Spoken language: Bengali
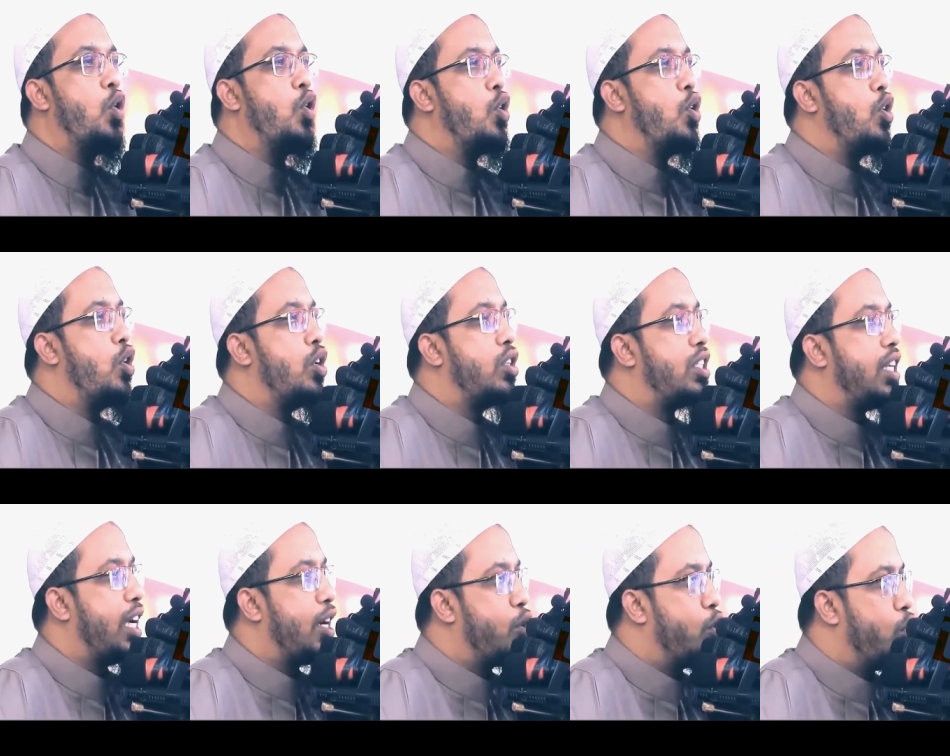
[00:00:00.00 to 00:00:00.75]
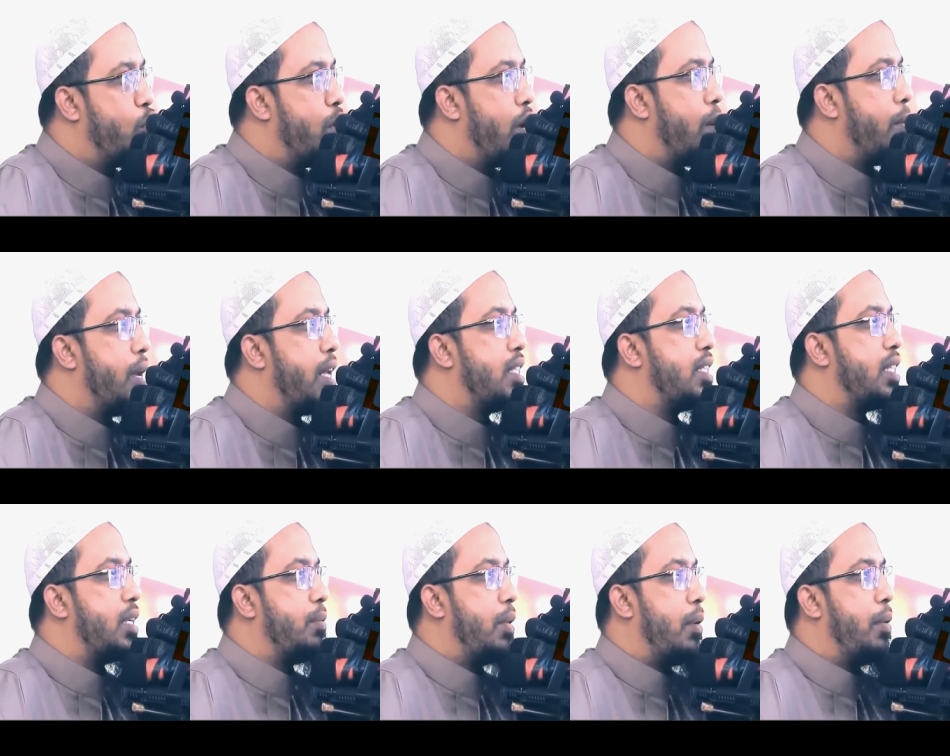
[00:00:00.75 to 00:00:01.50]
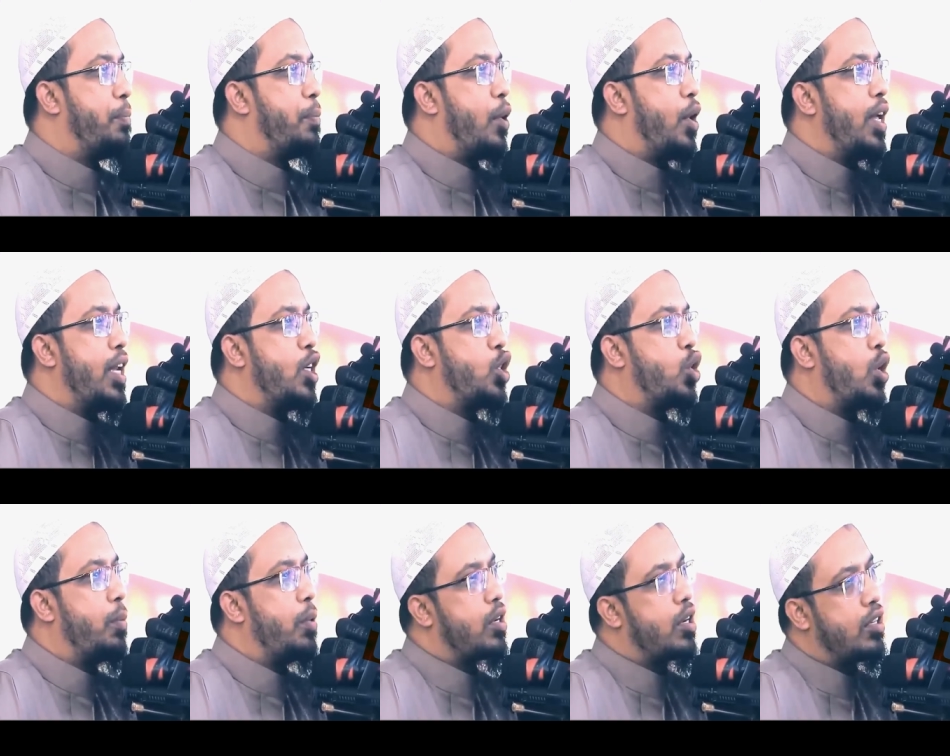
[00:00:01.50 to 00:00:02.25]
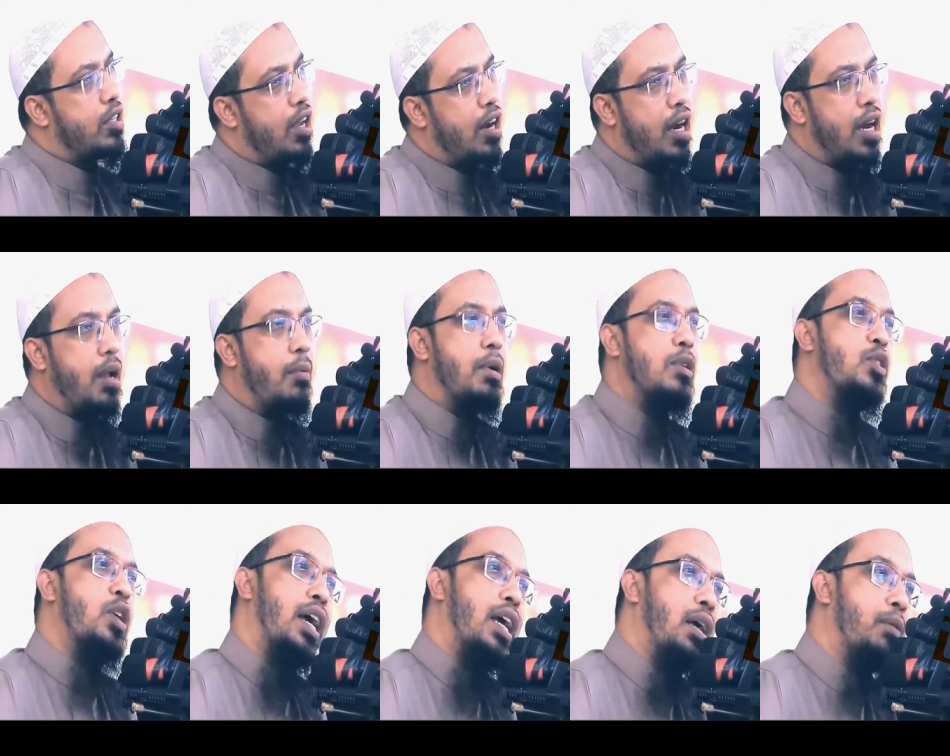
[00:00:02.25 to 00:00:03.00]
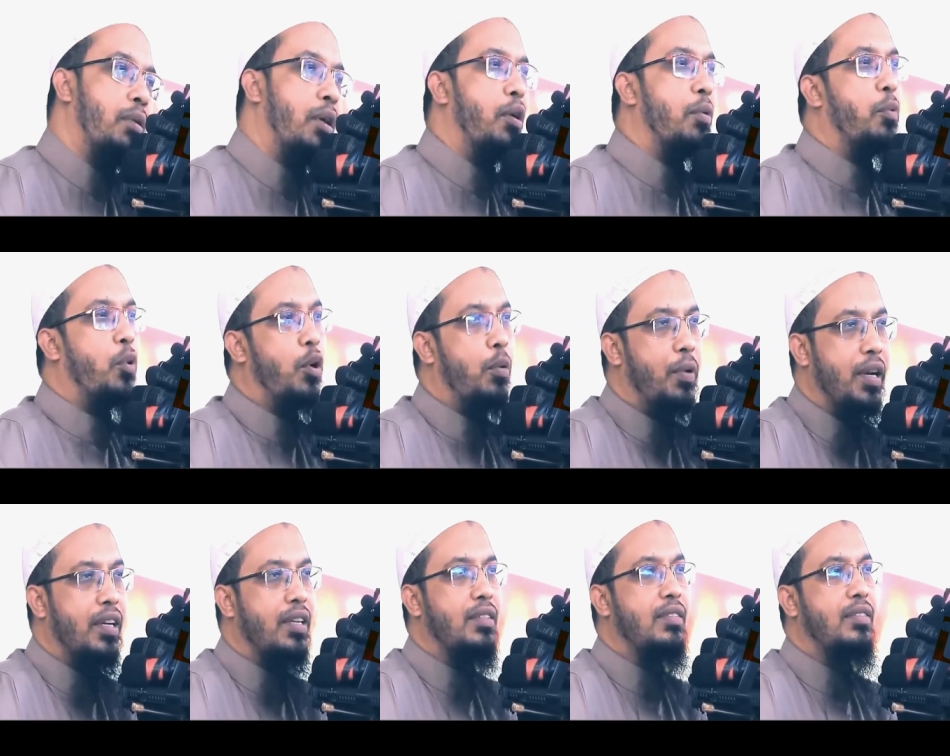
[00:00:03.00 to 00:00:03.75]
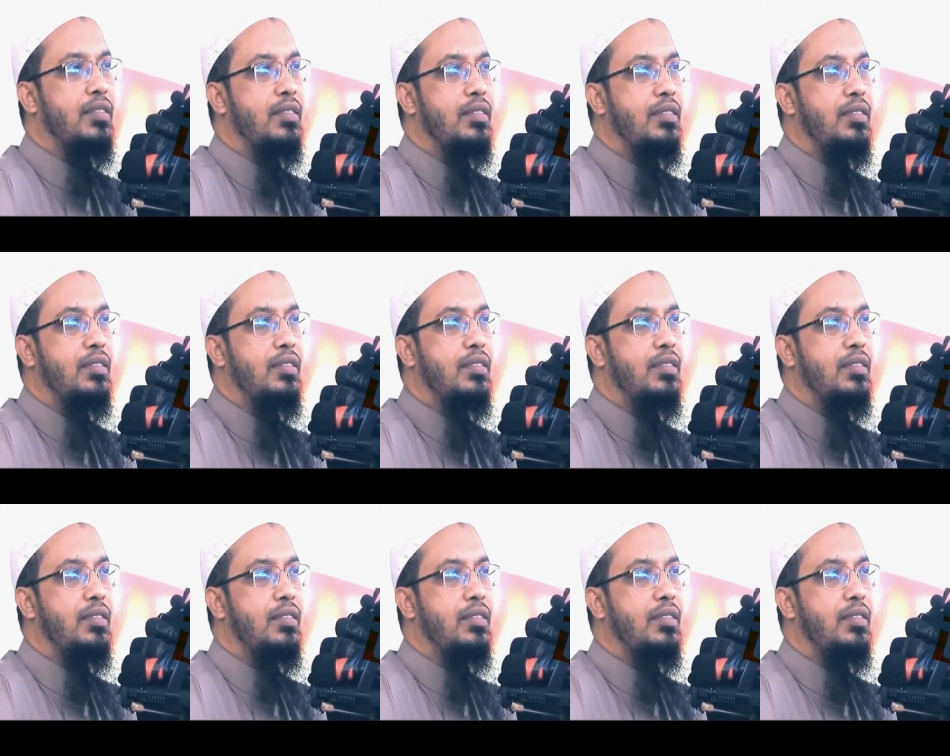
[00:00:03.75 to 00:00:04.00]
অন্য যে কোনো নামাজ যেভাবে পড়েন সবে কদরের নামাজও একইভাবে পড়বেন